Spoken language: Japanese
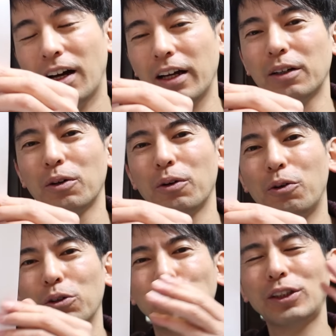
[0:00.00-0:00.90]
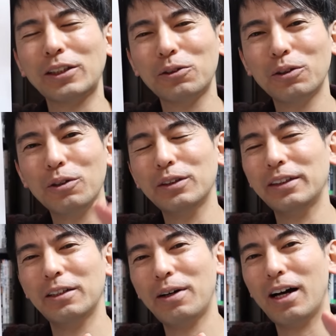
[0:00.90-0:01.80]
はい。このふるさと納
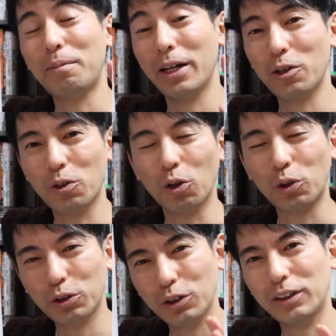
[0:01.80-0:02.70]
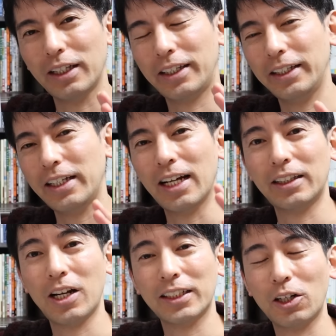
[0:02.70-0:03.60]
税は、まあいろいろお得って聞いてね、
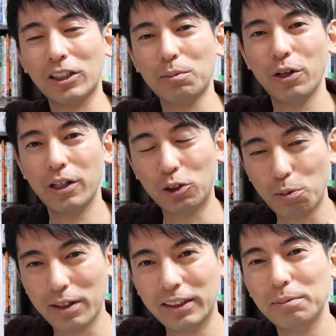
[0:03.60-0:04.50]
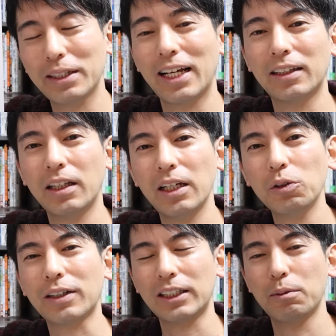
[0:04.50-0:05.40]
やってらっしゃる方もいると思いますし、まだやってない
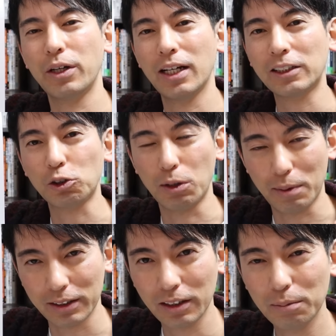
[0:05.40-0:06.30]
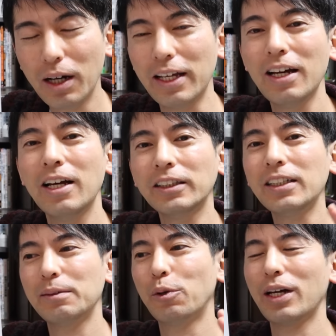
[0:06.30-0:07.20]
よって方もいらっしゃると思います。まあね、
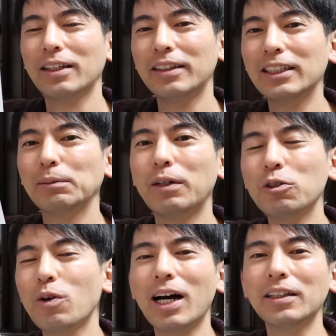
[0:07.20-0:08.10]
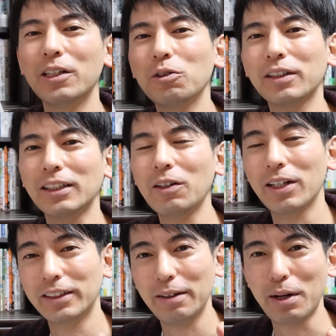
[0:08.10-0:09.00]
既にもうやって自分はよくわかってるよって方
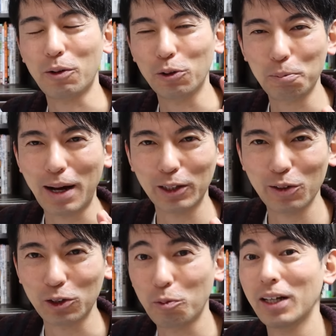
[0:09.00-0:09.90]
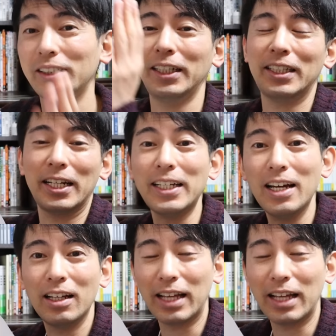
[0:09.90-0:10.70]
はですね、まあこのパートは飛ばしていただいて